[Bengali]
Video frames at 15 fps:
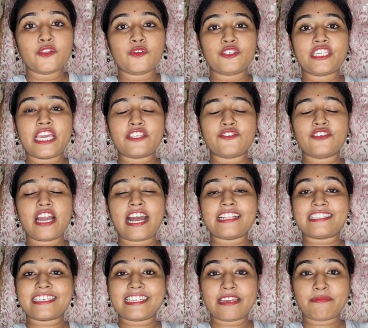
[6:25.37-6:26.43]
তো সেই জন্য
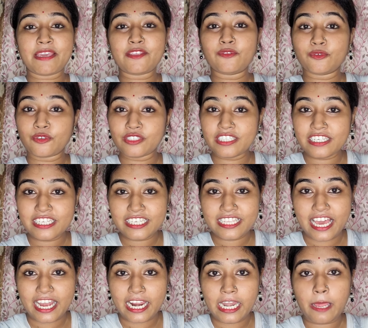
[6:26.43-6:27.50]
আজকের আমি এই দুটো
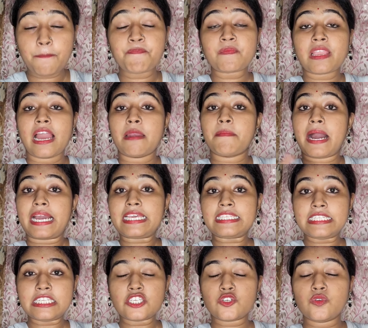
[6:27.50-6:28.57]
জিনিসই দেখালাম আর বাকি
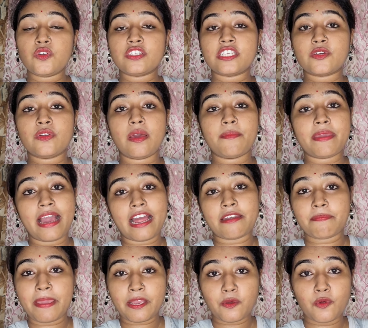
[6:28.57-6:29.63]
জিনিসগুলো যেগুলো আমি
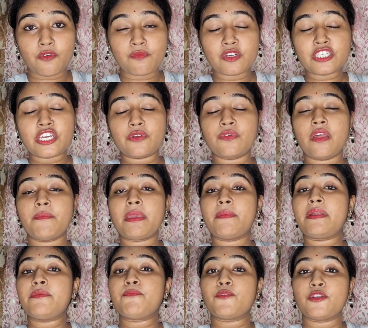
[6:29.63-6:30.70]
আনপ্যাক করব সেগুলো আমি
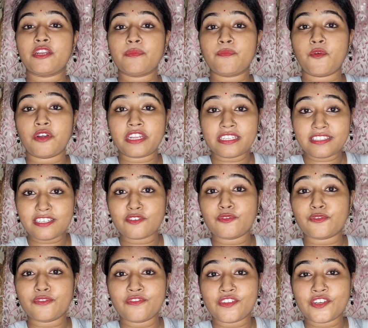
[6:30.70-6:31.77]
আমার পরের যে
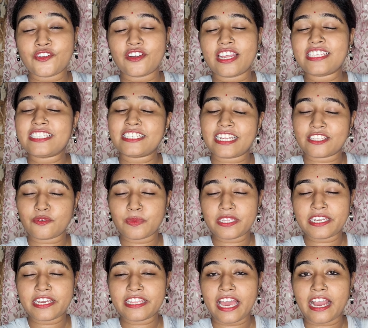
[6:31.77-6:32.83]
নতুন ভিডিওটা সেটাই
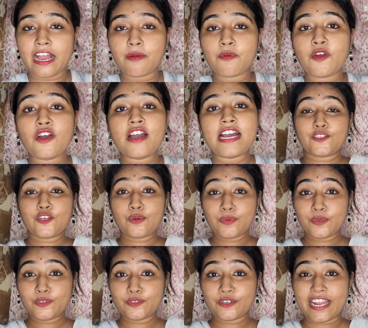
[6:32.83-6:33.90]
তোমাদেরকে দেখাবো তো
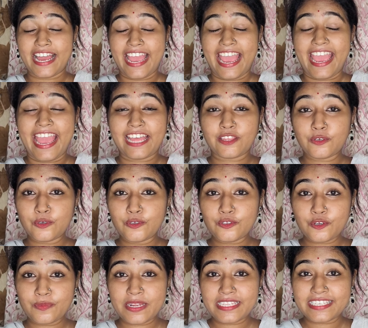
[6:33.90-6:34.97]
বন্ধুরা এতক্ষণ
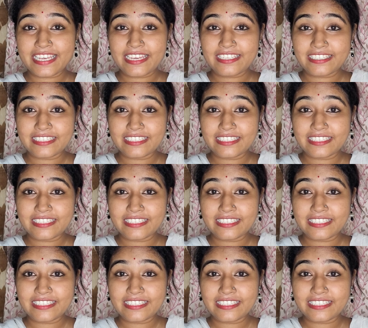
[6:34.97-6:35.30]
তোমরা যে